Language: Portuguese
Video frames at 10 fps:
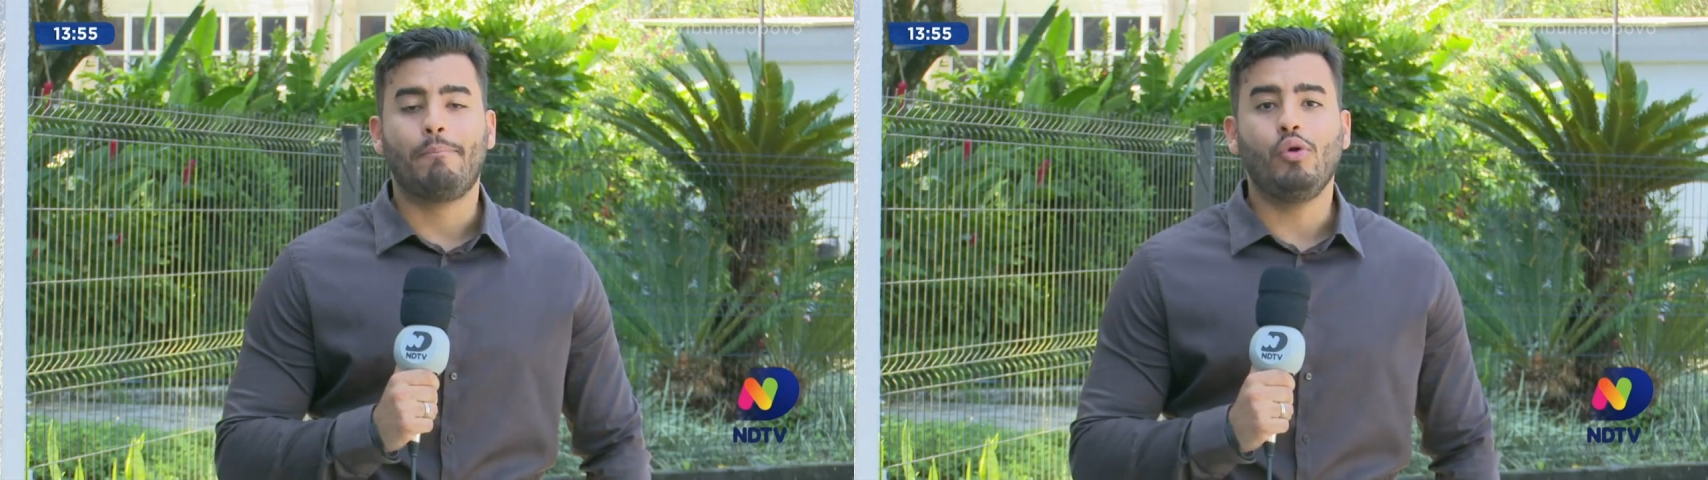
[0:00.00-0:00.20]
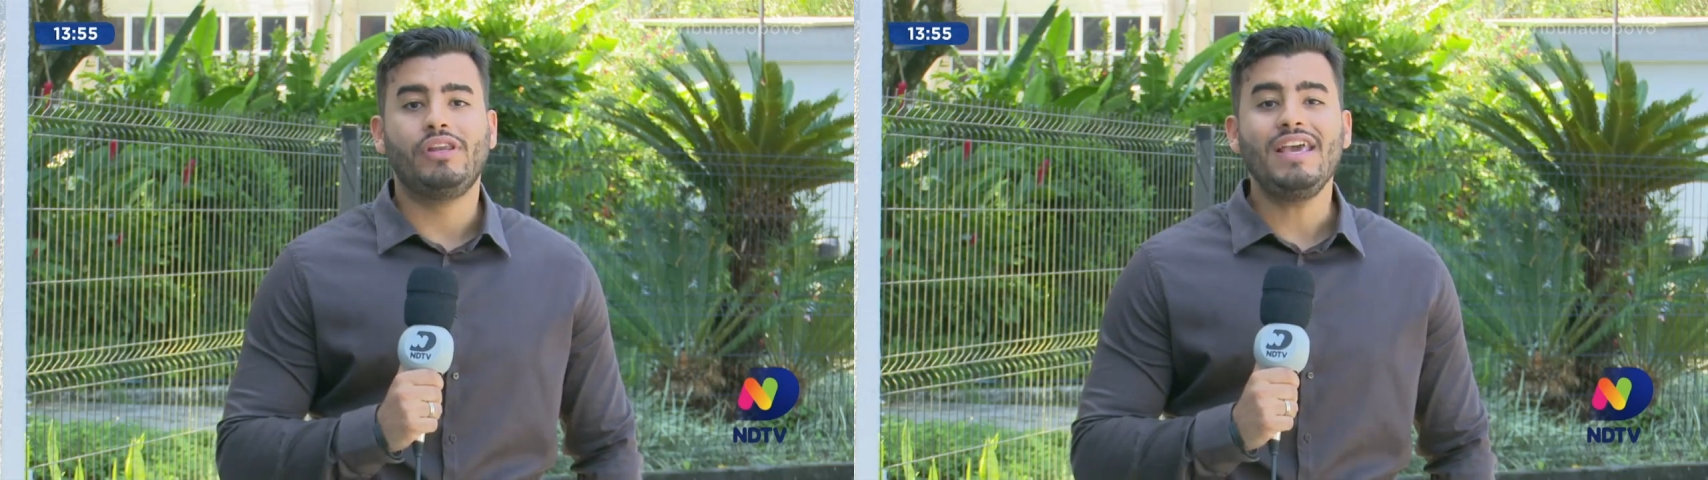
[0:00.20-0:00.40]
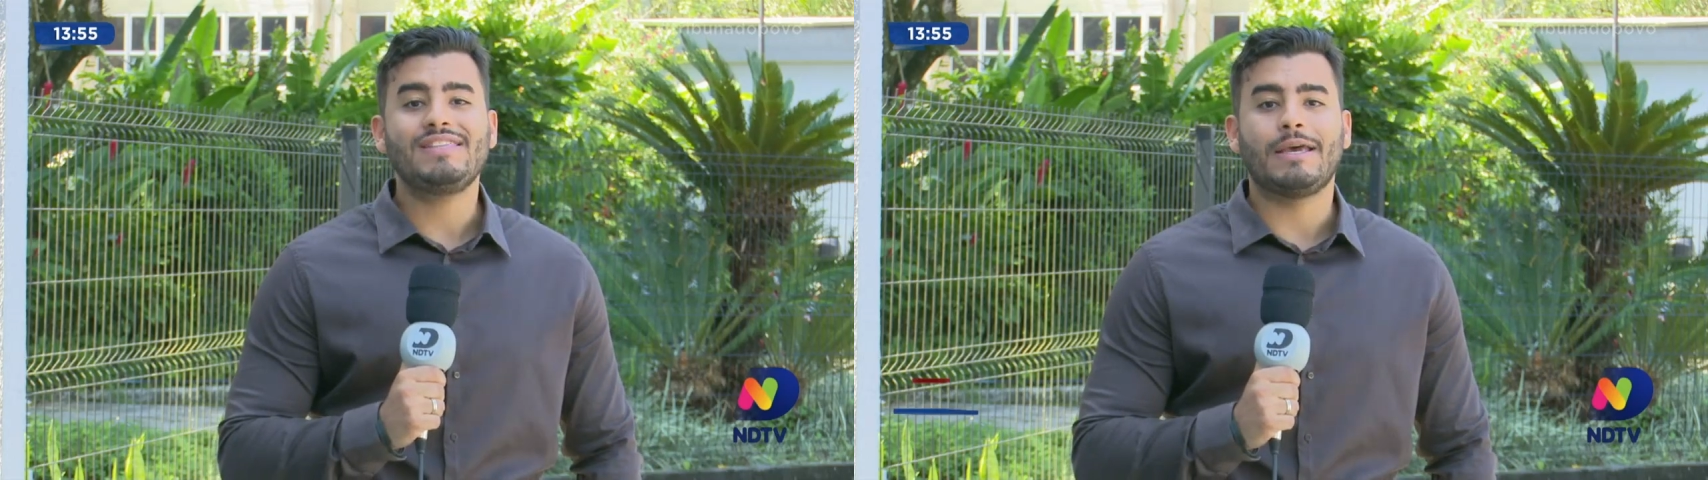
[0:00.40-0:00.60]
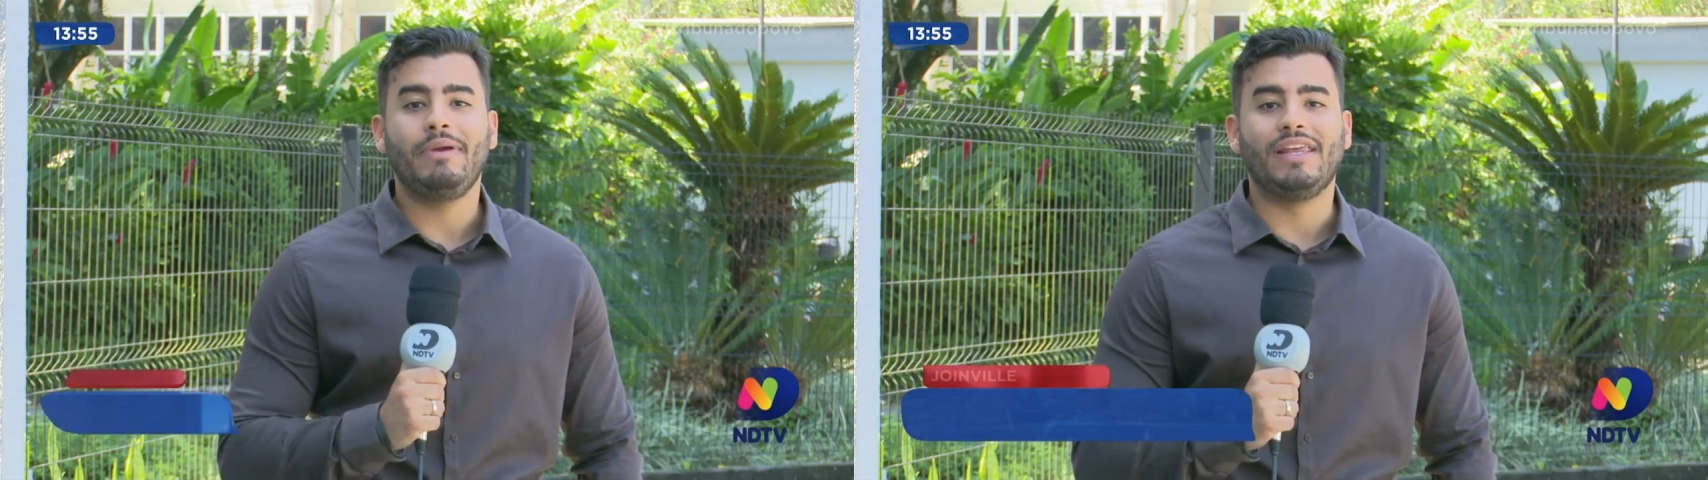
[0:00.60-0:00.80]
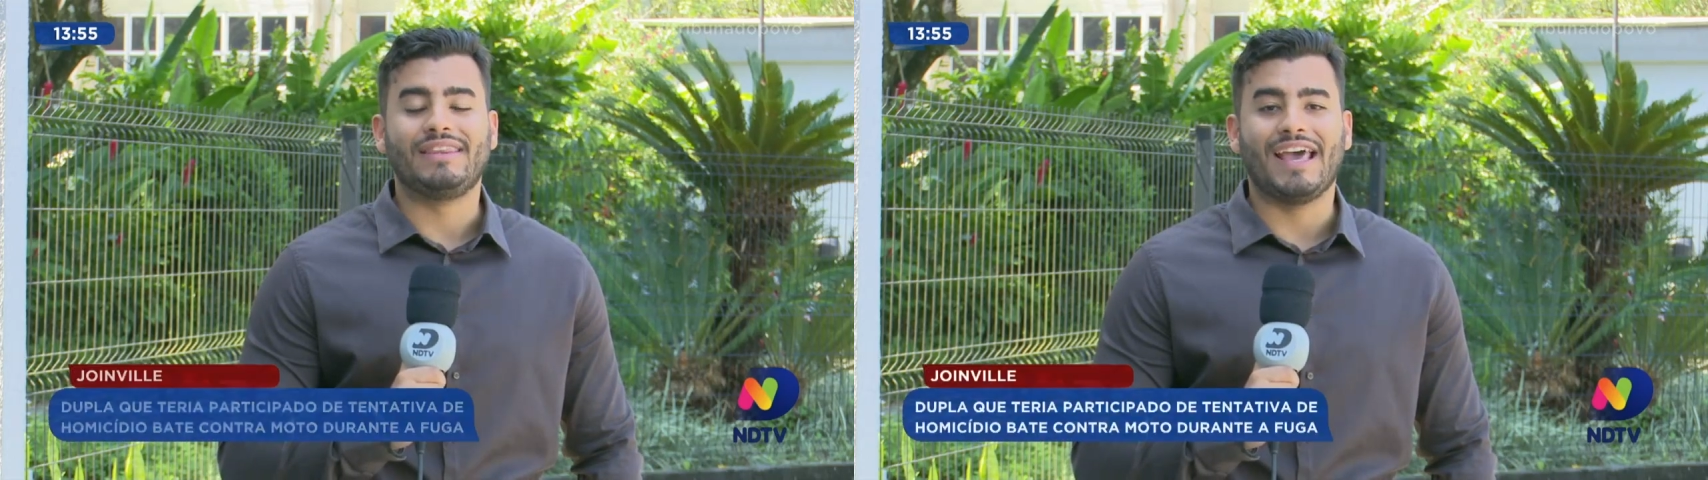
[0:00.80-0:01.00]
a polícia
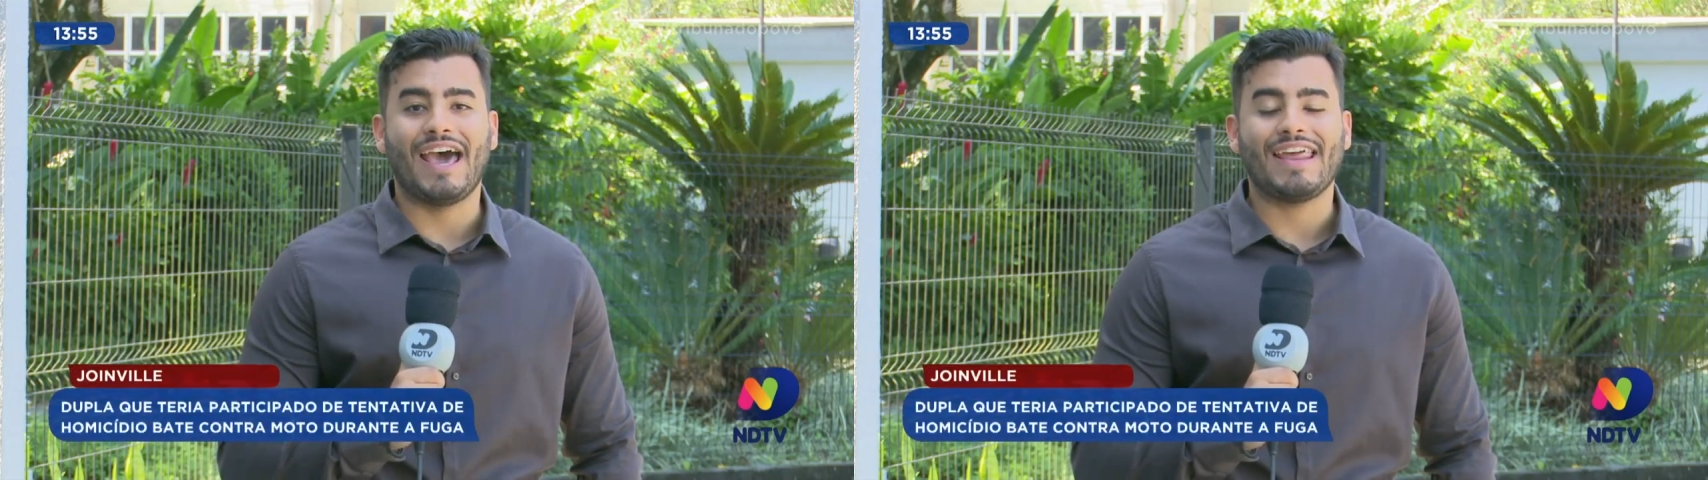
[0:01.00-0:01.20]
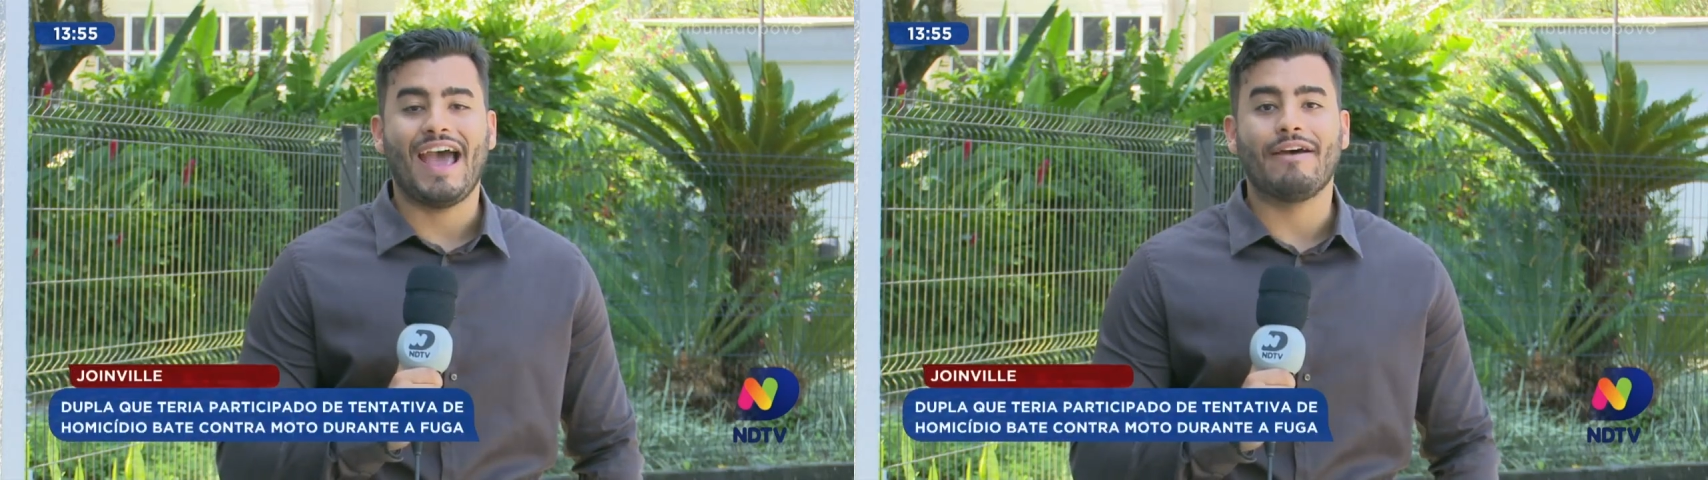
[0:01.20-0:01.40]
militar